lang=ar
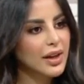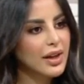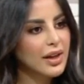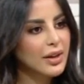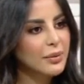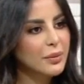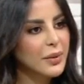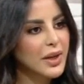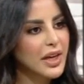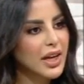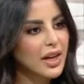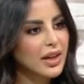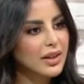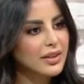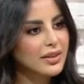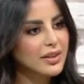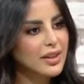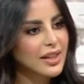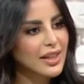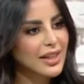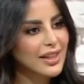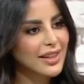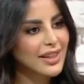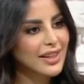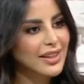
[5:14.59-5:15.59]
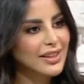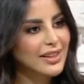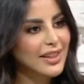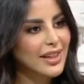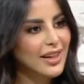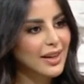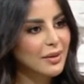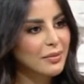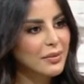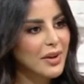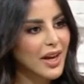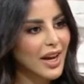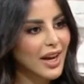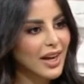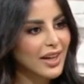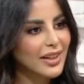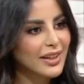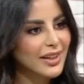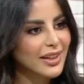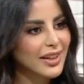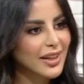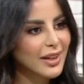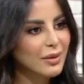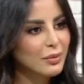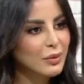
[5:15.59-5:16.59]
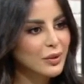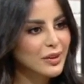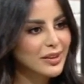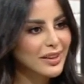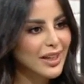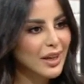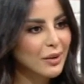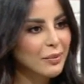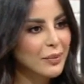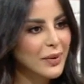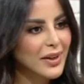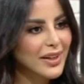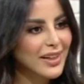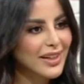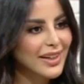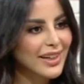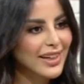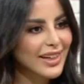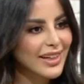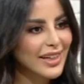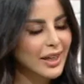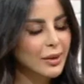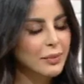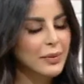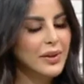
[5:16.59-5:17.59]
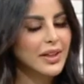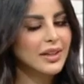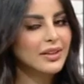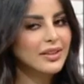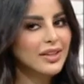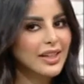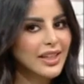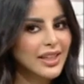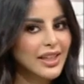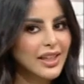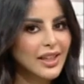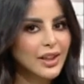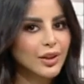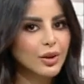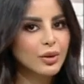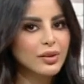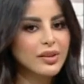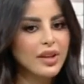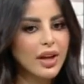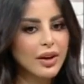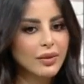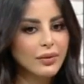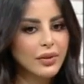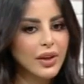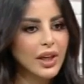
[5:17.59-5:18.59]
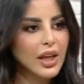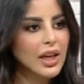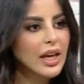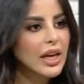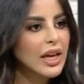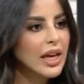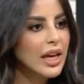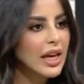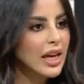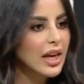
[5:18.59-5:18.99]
المنازل إذا تكلمنا عن المستقبل القريب يعني صحيح أنه صار في